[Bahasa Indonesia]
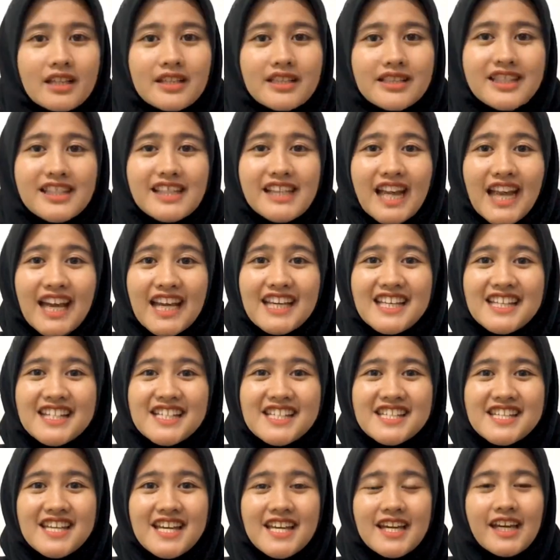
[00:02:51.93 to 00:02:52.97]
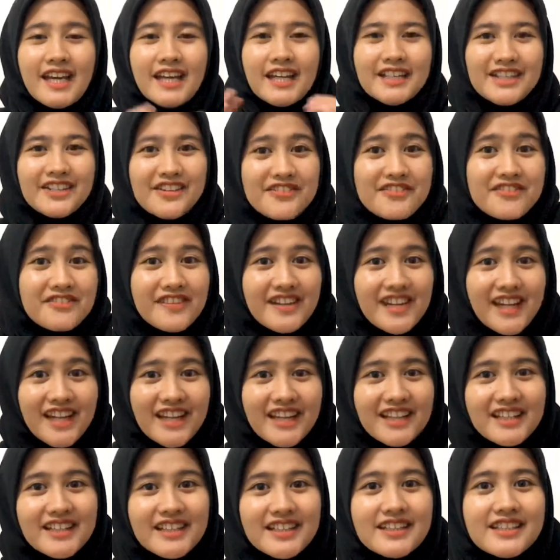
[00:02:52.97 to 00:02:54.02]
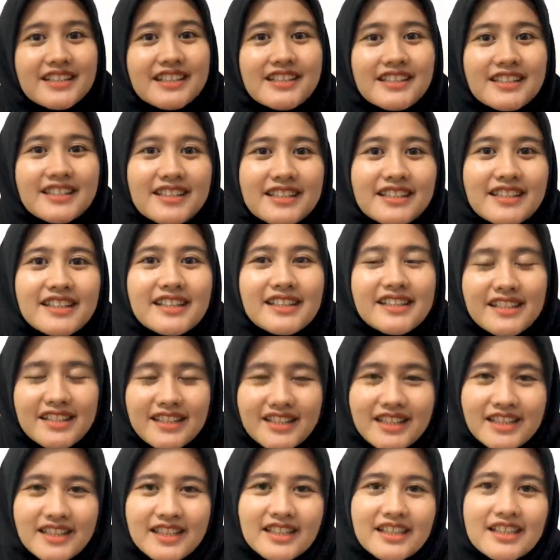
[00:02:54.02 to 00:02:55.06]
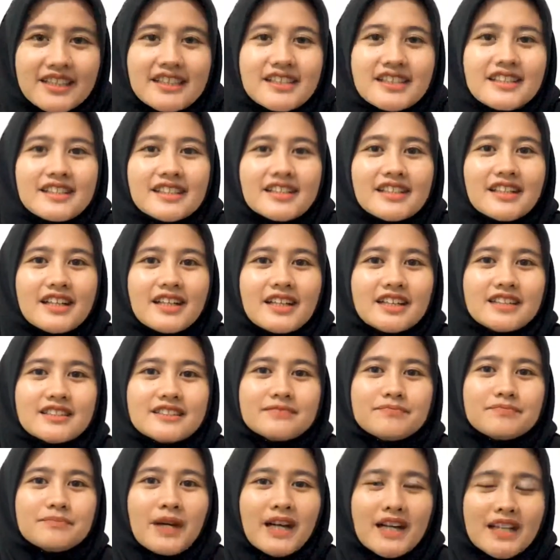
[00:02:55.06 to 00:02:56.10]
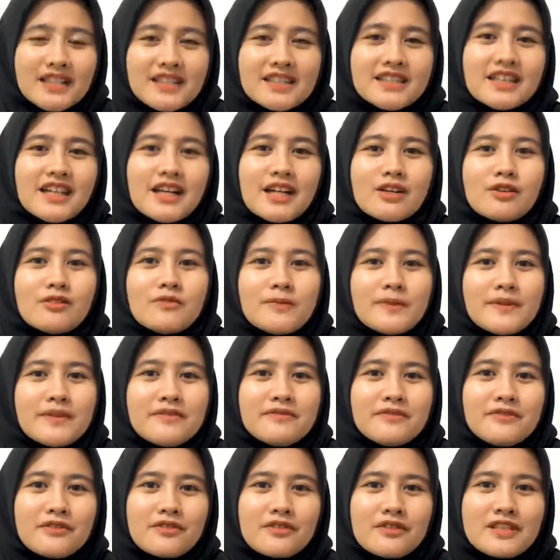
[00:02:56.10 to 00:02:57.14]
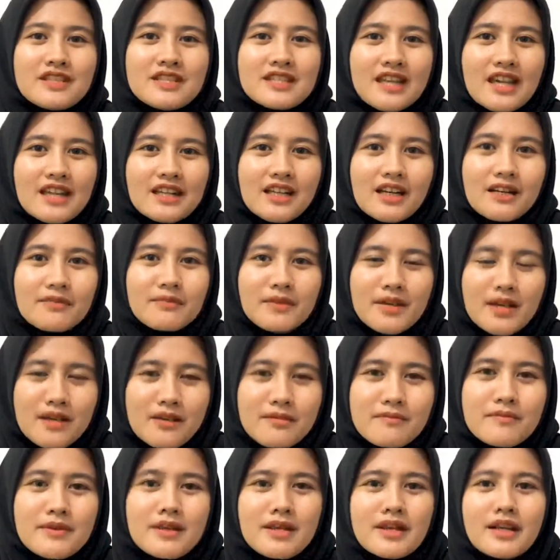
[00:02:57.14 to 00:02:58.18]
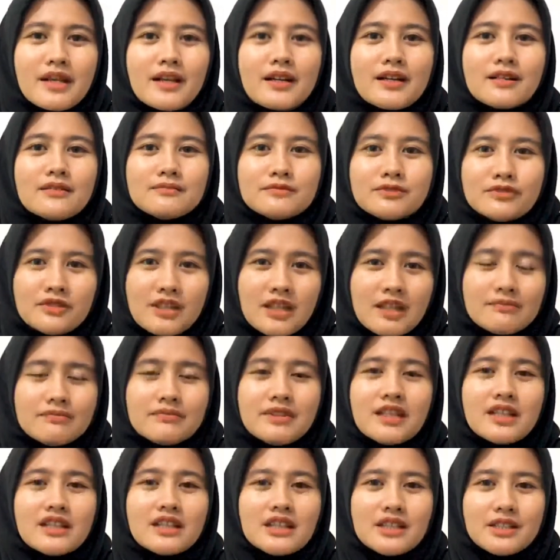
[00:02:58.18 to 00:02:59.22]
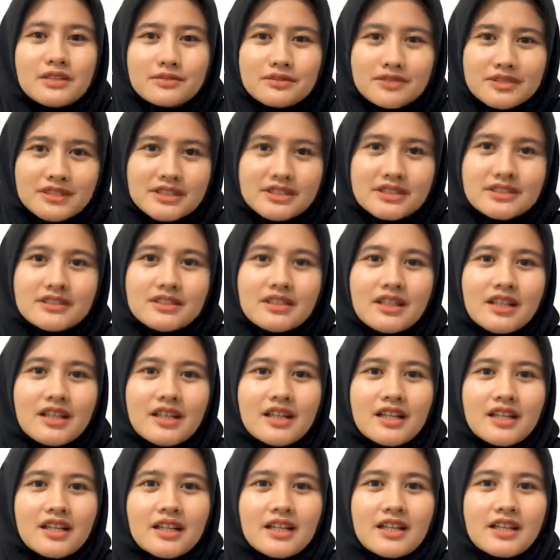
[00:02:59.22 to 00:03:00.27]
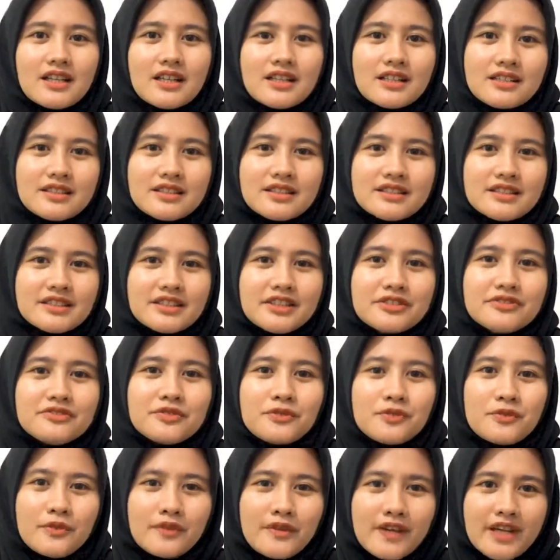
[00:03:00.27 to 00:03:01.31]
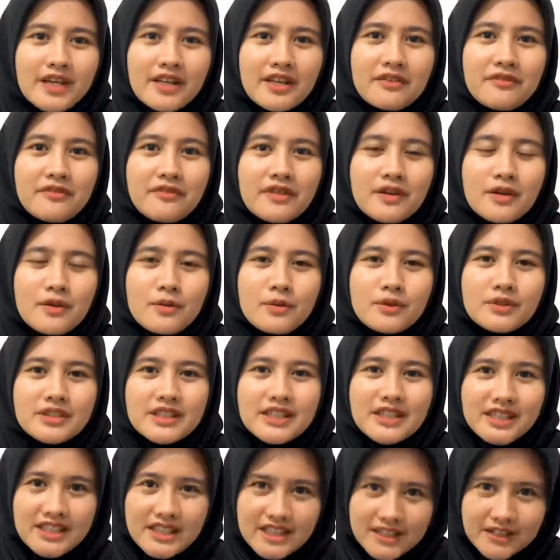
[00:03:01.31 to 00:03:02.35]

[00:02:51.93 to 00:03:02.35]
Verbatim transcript: Di IG-nya Rivia Jadi nanti makanya jangan lupa di follow instagramnya biar kamu update terus uh, giveaway review award ini